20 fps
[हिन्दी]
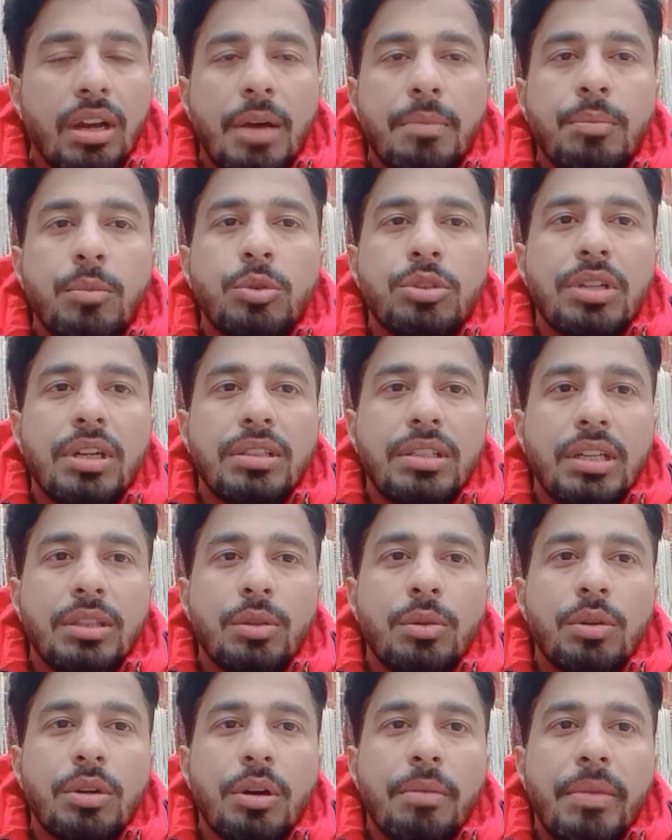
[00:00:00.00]
अगर आप पूछना
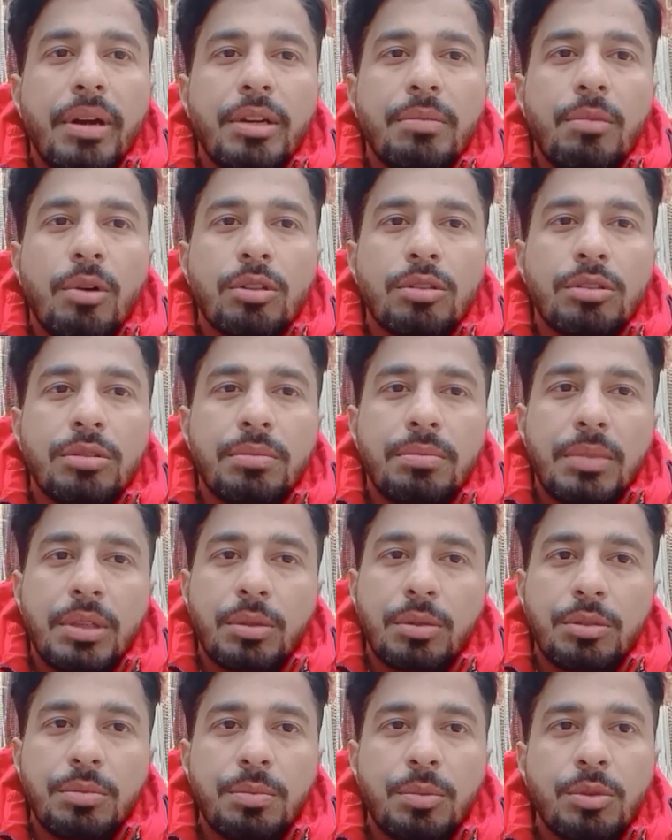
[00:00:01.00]
चाहते हो कमेंट बॉक्स में
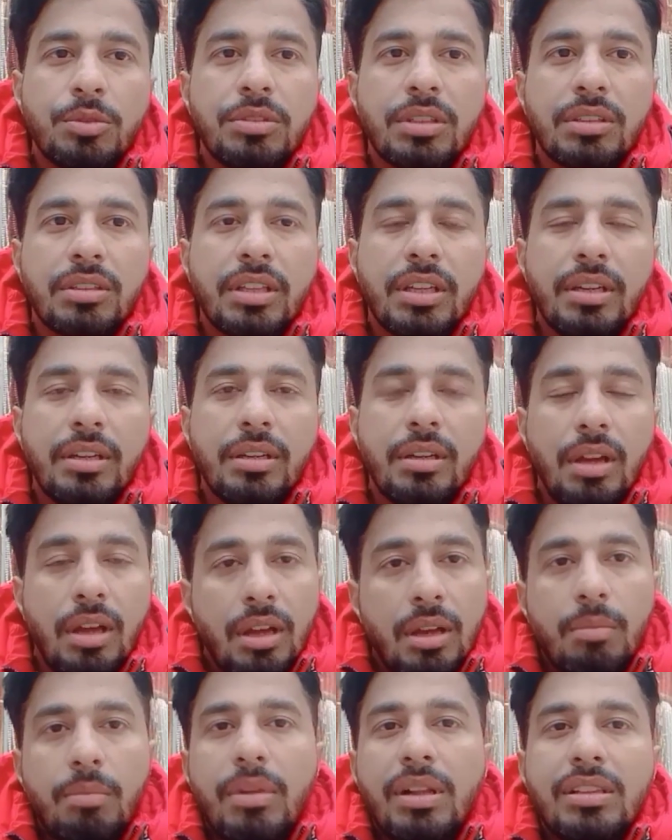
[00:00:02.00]
कुछ पूछ सकते हैं
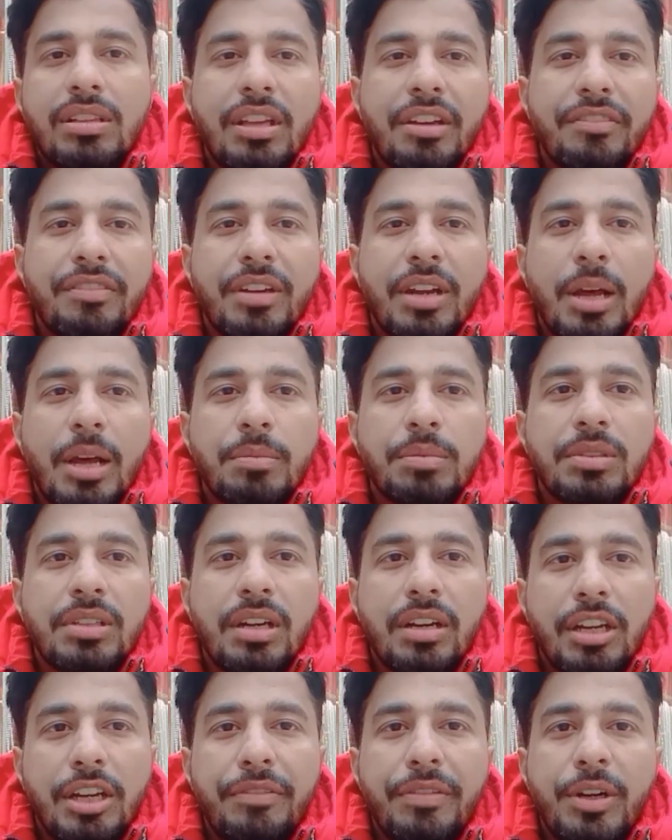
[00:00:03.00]
मिलते हैं फिर आपसे
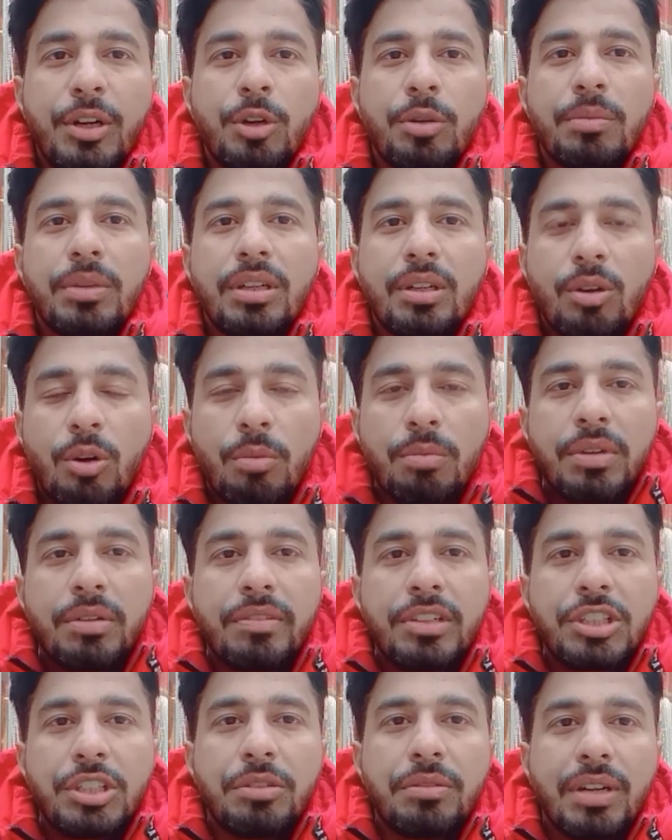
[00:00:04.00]
अगली वीडियो में ओम
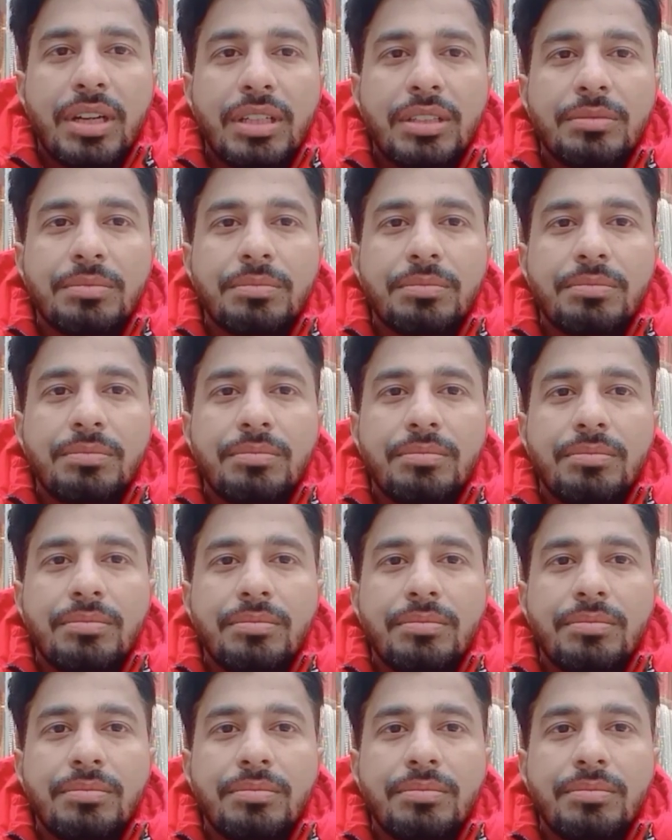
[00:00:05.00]
नमः शिवाय